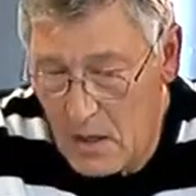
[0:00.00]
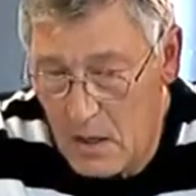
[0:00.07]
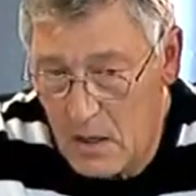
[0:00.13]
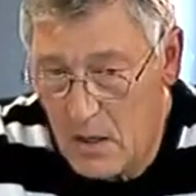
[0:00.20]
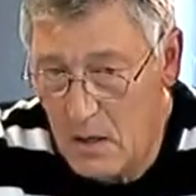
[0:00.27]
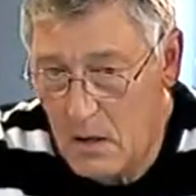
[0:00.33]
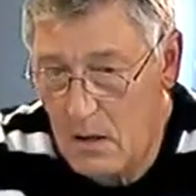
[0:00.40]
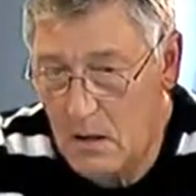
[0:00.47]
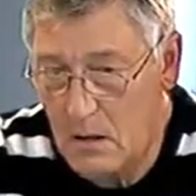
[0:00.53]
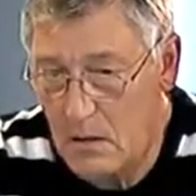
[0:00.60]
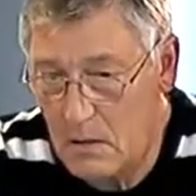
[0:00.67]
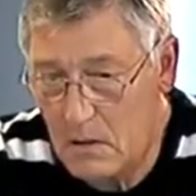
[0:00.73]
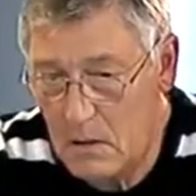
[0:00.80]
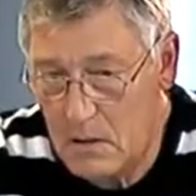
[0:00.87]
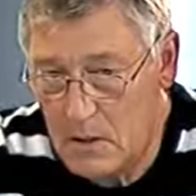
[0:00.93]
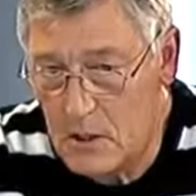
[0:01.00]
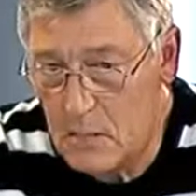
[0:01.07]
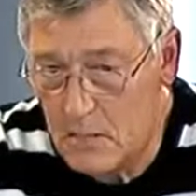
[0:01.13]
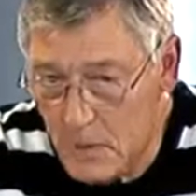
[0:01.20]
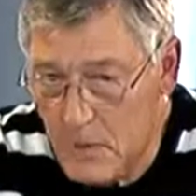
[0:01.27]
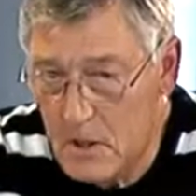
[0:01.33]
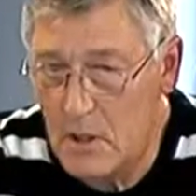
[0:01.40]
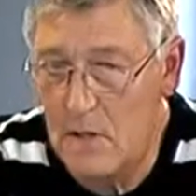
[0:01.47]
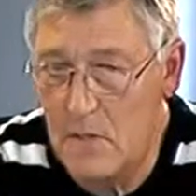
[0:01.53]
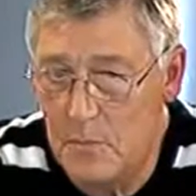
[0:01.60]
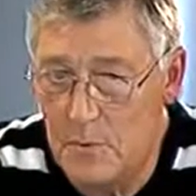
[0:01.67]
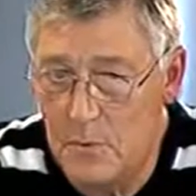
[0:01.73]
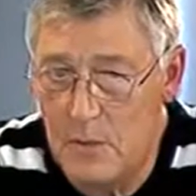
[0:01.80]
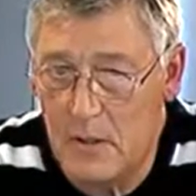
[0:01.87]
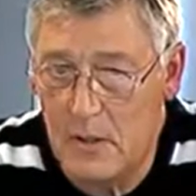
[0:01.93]
И если мы едем
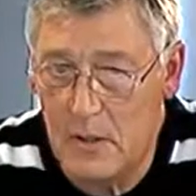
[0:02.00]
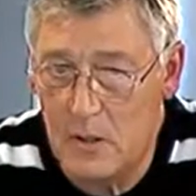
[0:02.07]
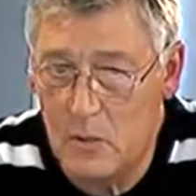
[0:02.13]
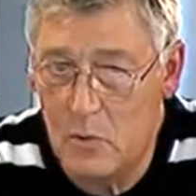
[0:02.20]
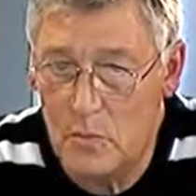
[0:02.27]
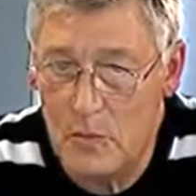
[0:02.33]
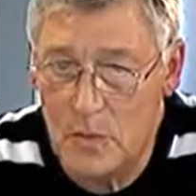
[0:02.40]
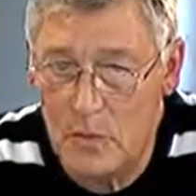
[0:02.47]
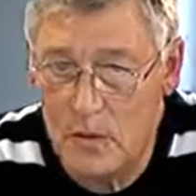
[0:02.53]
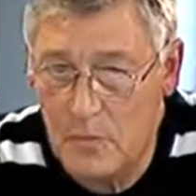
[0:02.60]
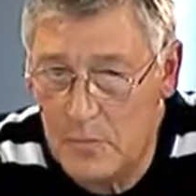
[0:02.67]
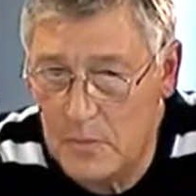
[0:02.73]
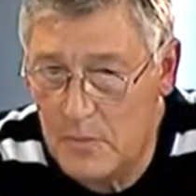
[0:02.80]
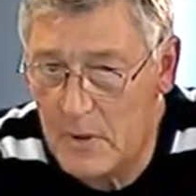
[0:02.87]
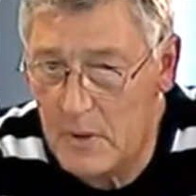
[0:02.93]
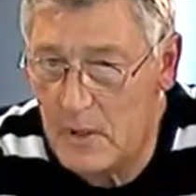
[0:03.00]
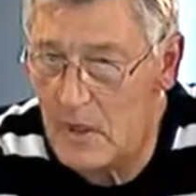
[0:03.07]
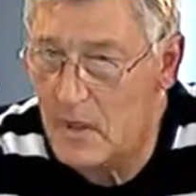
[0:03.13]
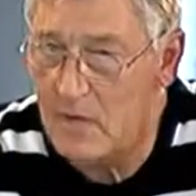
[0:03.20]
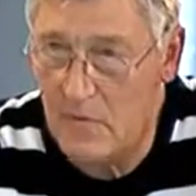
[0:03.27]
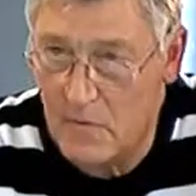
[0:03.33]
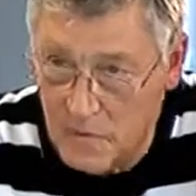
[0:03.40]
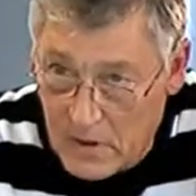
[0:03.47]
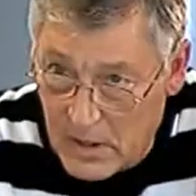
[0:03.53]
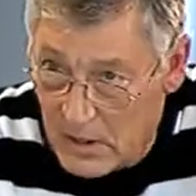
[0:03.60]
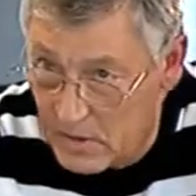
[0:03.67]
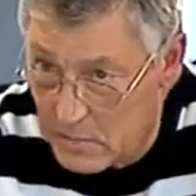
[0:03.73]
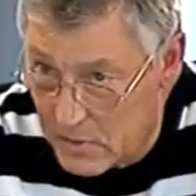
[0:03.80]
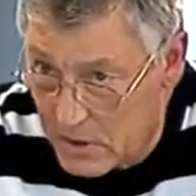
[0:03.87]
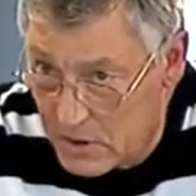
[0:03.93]
помогать, то мы едем помогать не в
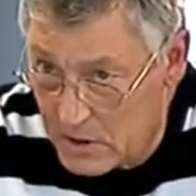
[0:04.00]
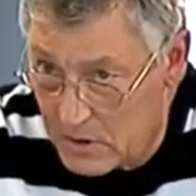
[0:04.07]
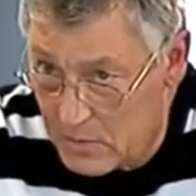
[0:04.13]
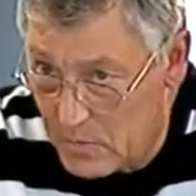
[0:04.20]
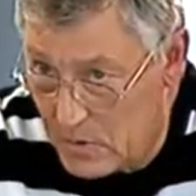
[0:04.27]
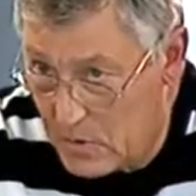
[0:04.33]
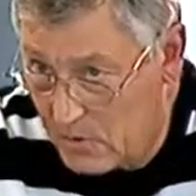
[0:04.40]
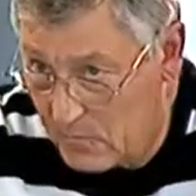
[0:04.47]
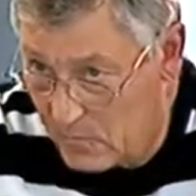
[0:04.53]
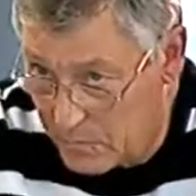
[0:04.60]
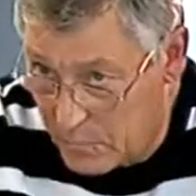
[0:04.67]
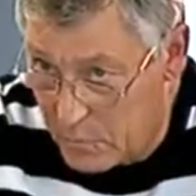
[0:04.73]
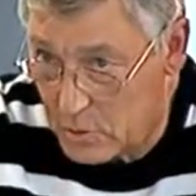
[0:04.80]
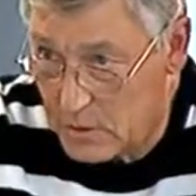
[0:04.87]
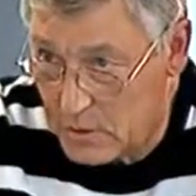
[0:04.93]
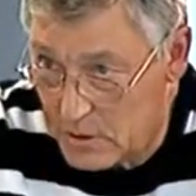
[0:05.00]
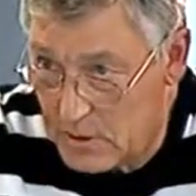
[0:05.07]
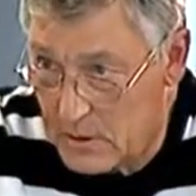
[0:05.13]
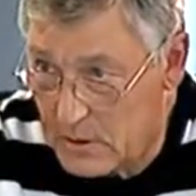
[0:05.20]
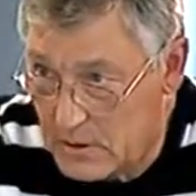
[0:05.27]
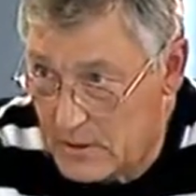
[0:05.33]
авральном режиме, а просто как...